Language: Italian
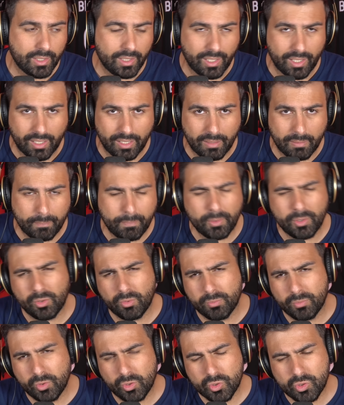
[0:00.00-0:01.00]
Eh, poi
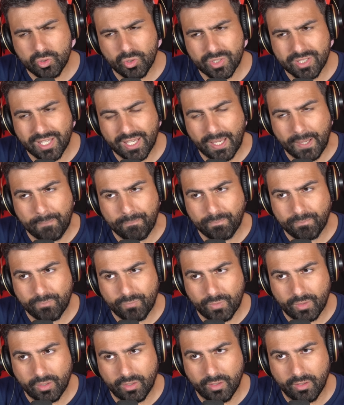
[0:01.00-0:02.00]
non so se
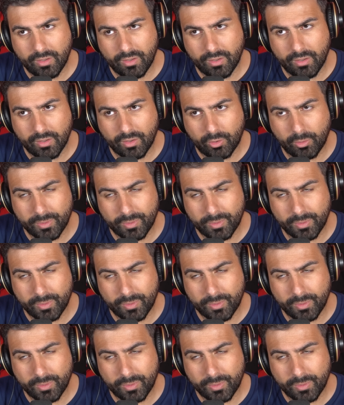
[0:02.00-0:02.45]
eh,